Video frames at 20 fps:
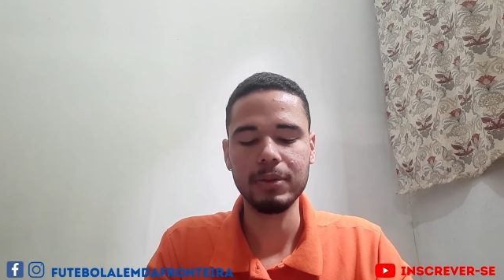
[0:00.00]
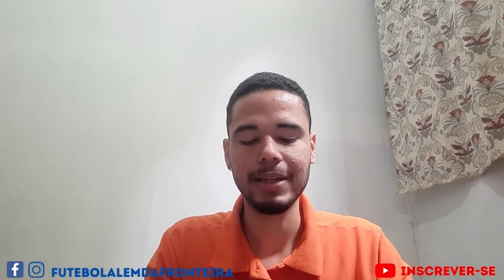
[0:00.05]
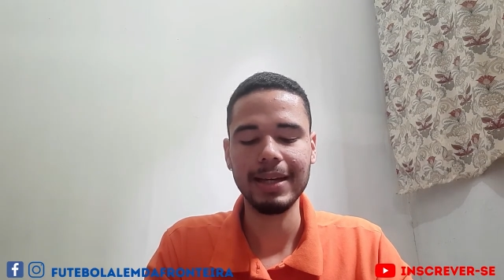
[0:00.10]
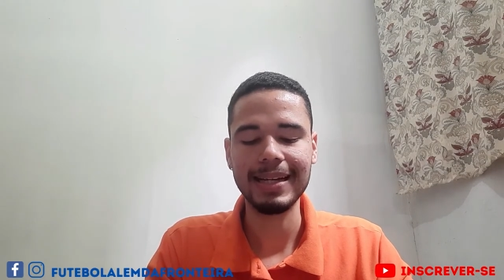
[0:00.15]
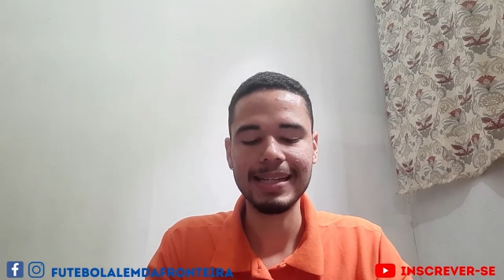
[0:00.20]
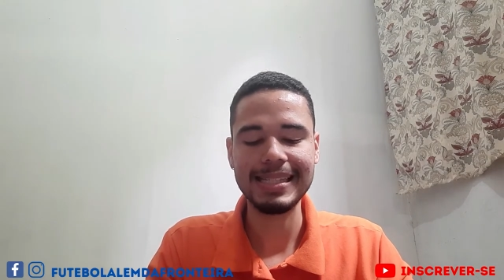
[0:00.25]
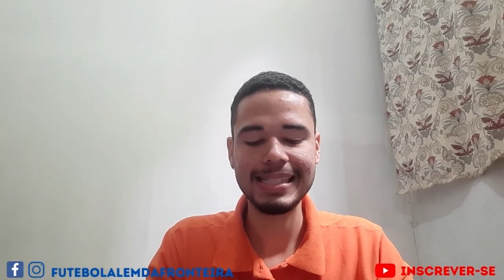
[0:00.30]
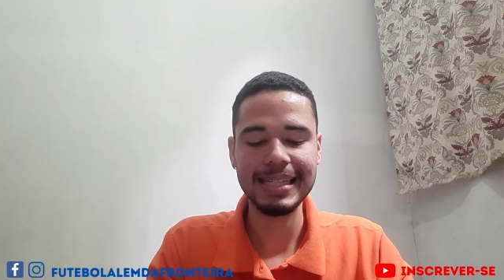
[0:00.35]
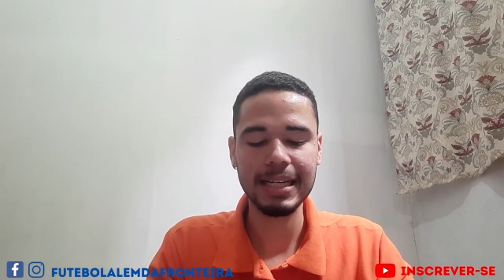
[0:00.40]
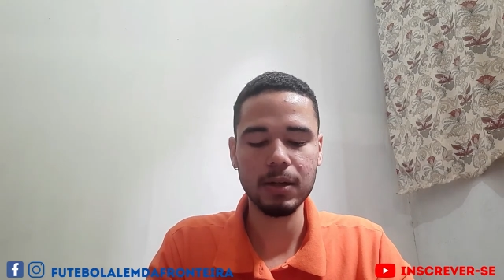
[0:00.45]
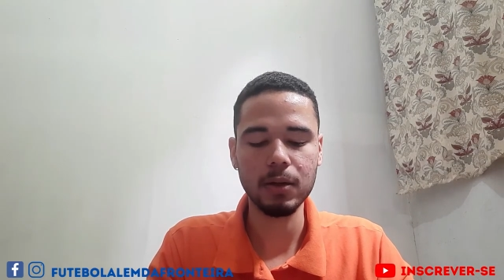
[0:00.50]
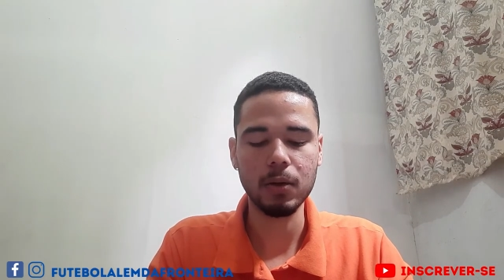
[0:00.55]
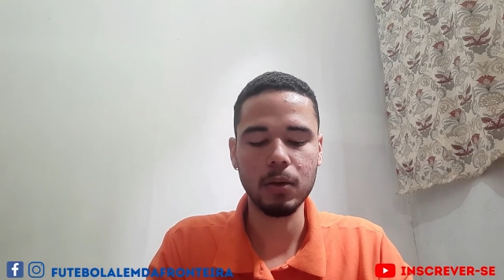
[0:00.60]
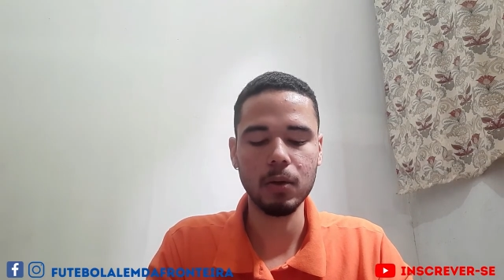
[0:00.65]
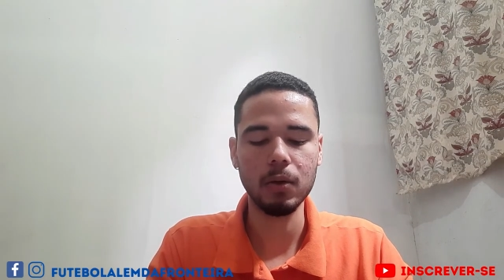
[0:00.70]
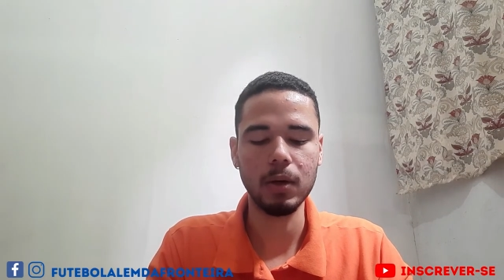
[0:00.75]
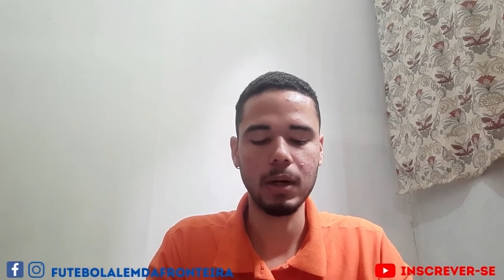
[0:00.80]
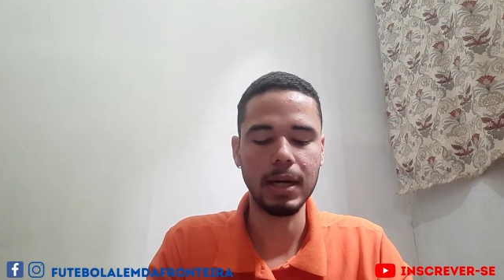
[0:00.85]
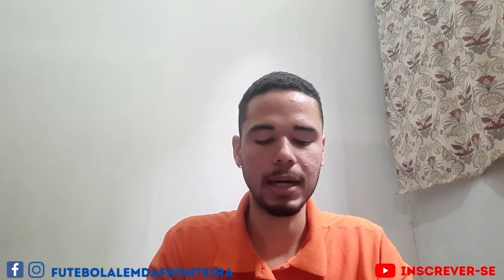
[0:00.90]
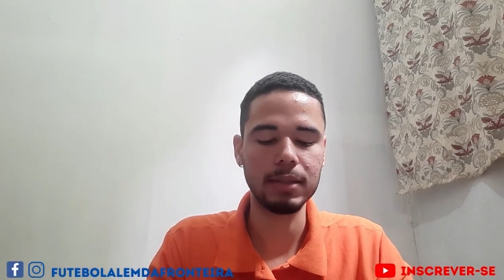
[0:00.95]
terceiro
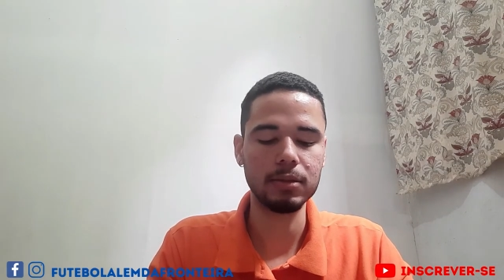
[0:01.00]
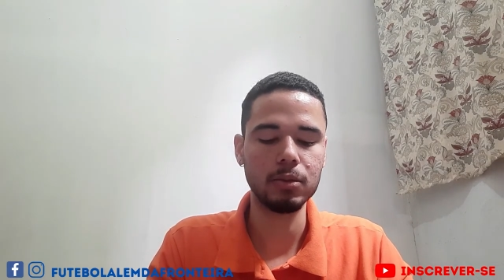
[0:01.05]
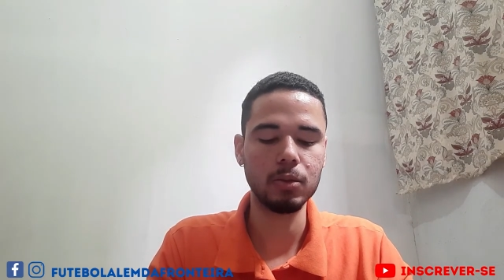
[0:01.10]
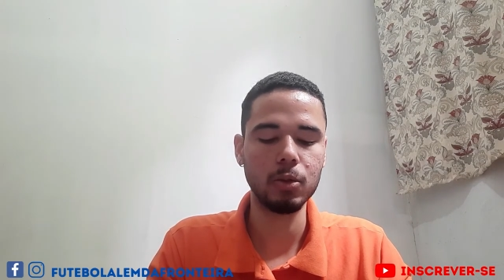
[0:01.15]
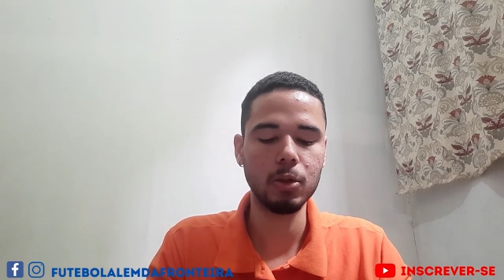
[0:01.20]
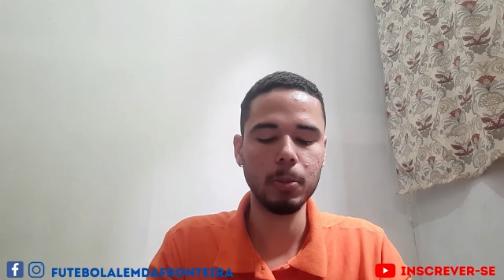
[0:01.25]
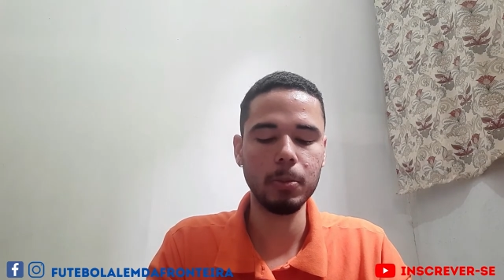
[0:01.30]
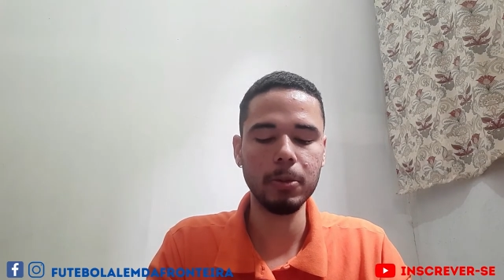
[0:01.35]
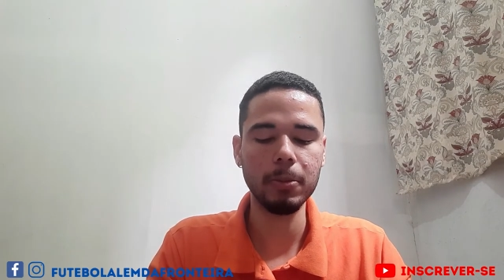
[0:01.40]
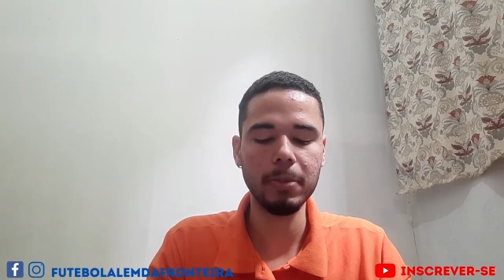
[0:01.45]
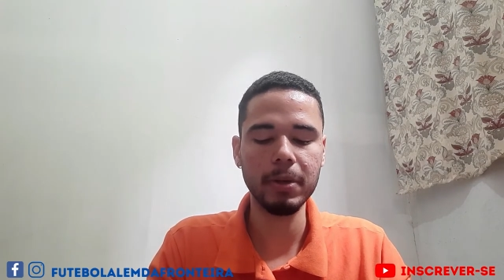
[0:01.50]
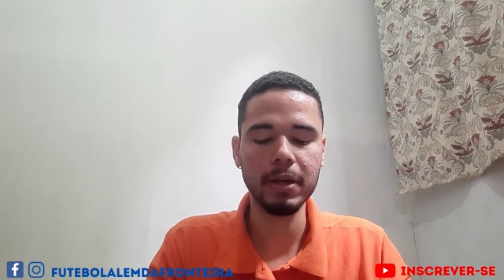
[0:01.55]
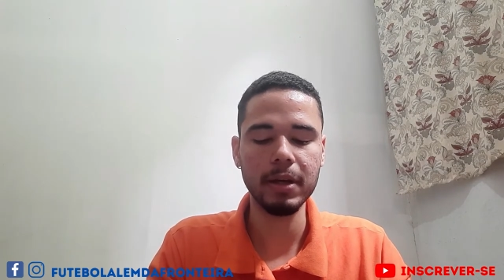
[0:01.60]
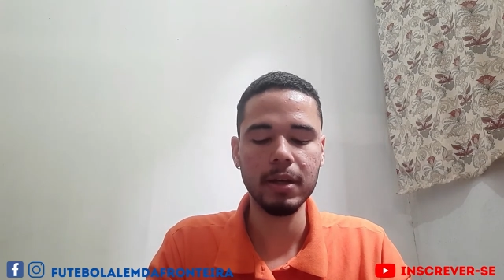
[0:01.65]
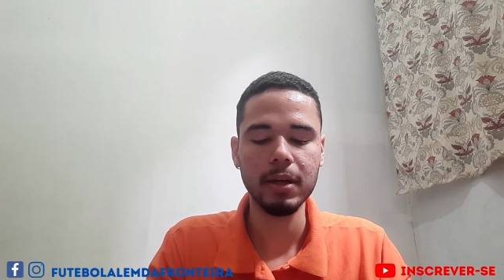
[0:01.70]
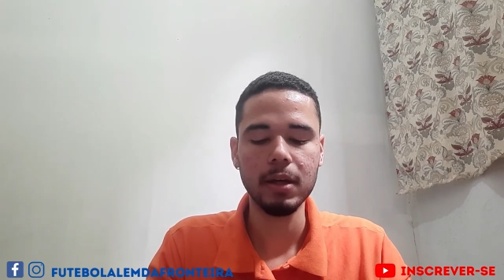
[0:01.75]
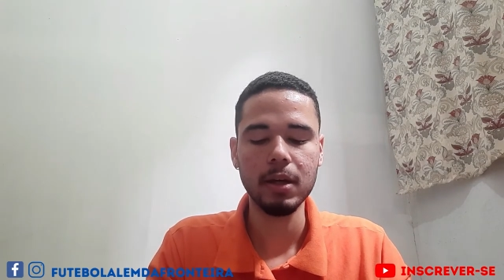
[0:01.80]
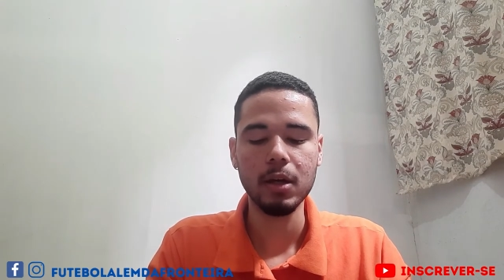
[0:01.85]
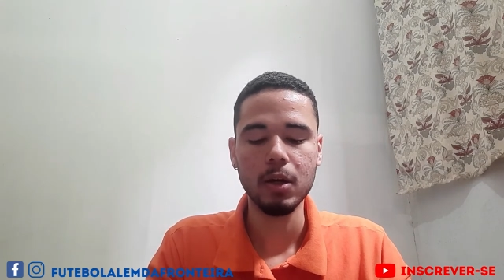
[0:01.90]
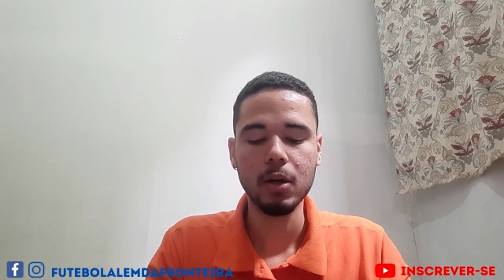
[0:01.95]
colocado do grupo B,